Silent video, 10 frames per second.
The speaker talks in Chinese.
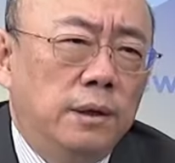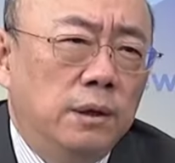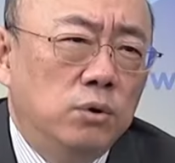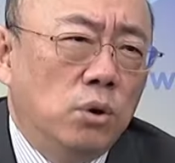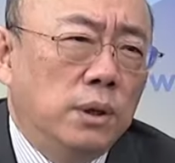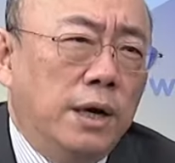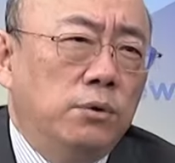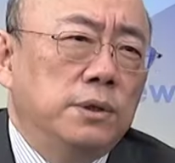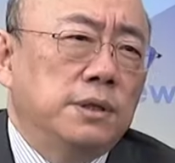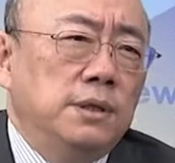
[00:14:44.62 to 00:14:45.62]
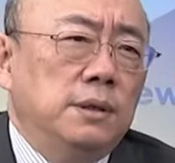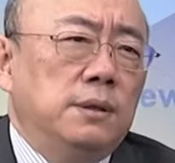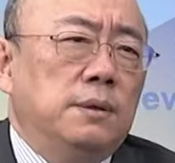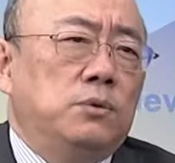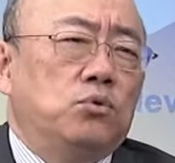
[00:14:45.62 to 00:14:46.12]
中国大陆
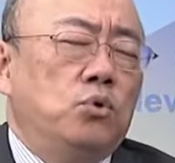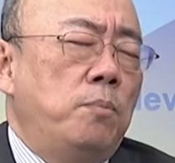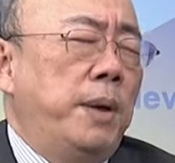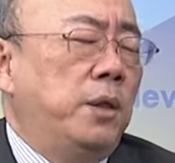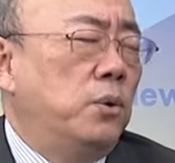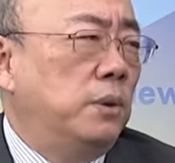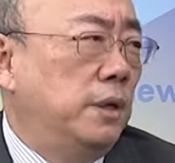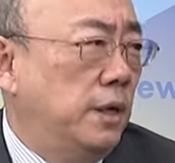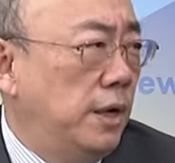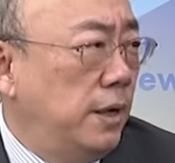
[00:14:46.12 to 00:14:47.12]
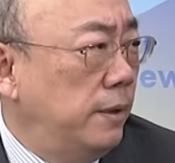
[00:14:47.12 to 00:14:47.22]
是属于被动的啦。